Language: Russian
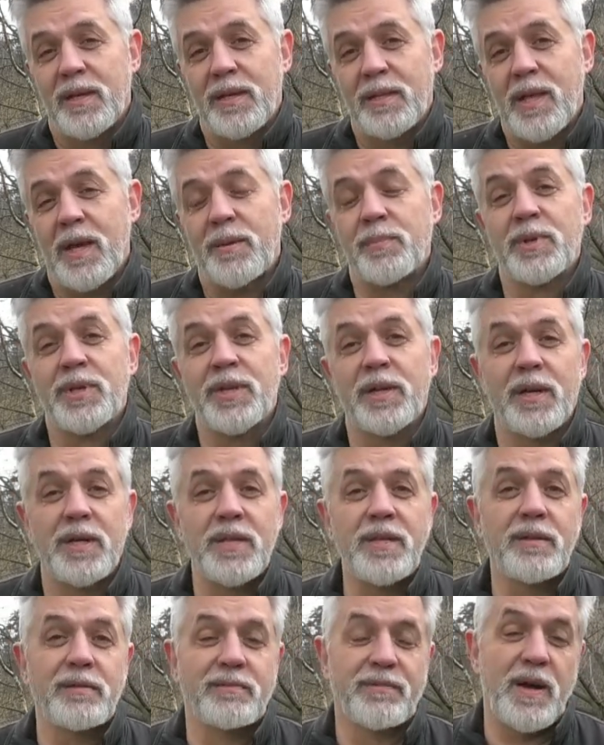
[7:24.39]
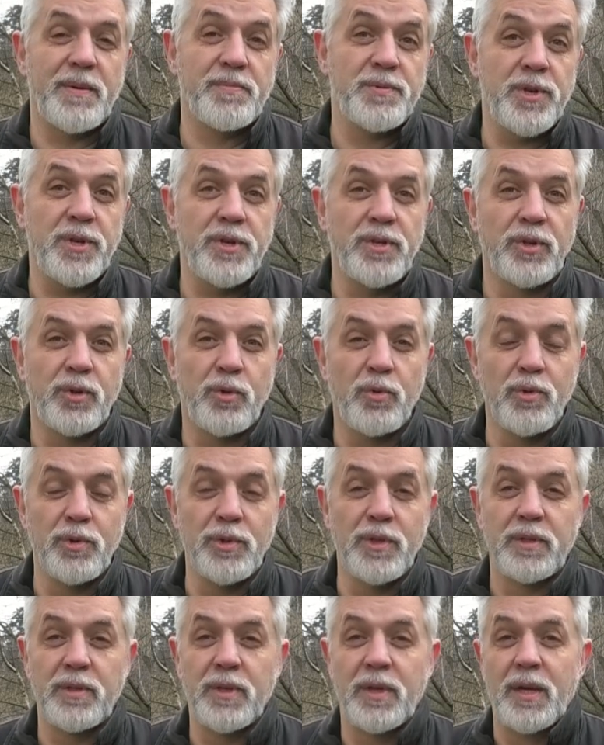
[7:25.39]
и там, где они вообще не
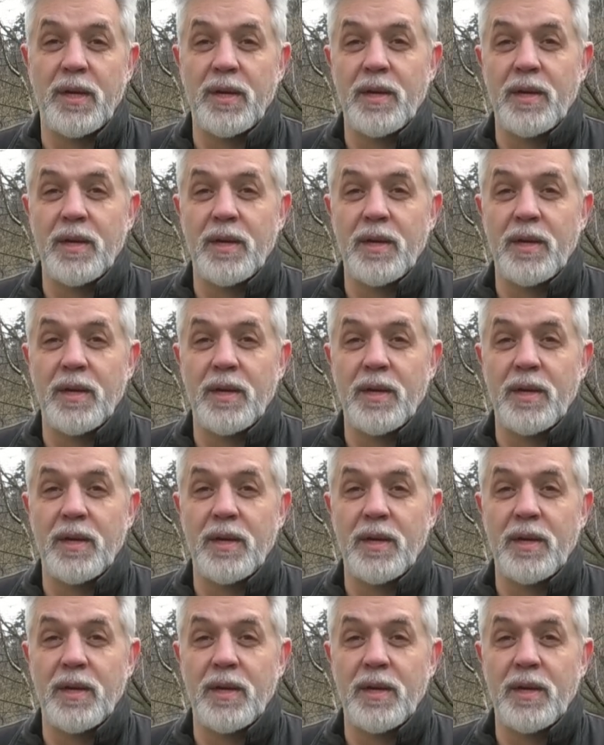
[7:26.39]
ходят.